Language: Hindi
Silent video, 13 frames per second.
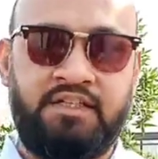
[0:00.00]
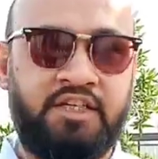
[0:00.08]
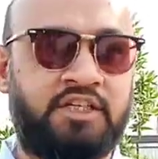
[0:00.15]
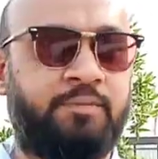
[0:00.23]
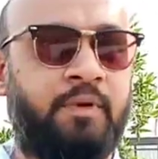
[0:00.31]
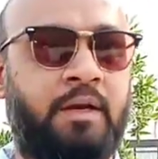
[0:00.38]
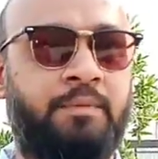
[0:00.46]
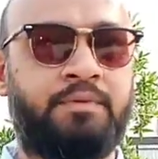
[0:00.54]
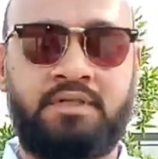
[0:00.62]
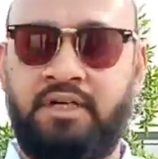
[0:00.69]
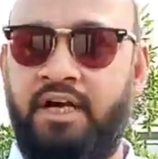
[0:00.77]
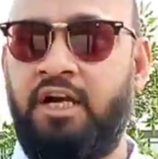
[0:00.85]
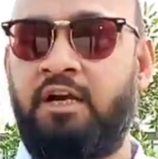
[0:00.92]
जिसमें आप
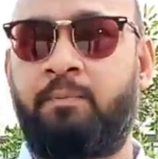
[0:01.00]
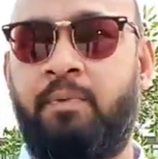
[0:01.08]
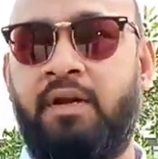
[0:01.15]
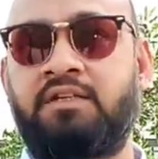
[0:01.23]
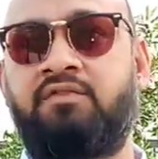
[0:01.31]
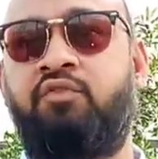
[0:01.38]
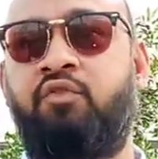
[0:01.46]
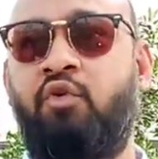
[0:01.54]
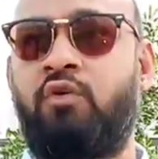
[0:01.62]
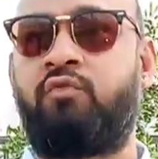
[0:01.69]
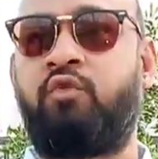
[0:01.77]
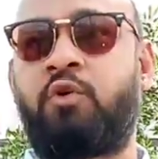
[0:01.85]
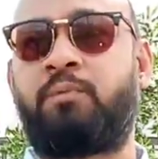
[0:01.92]
स्टिल्ट प्लस
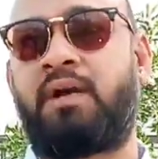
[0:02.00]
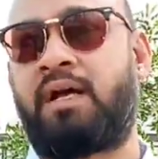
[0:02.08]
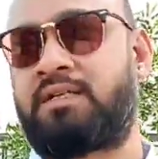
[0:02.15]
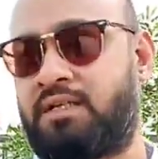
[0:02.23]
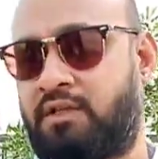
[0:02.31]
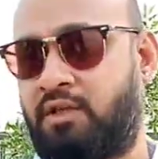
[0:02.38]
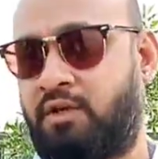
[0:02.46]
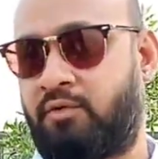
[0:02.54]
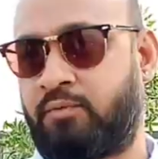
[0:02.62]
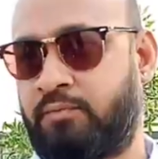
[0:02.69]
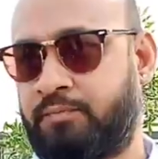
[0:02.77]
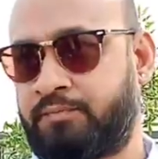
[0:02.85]
फोर फ्लोर बना सकते हो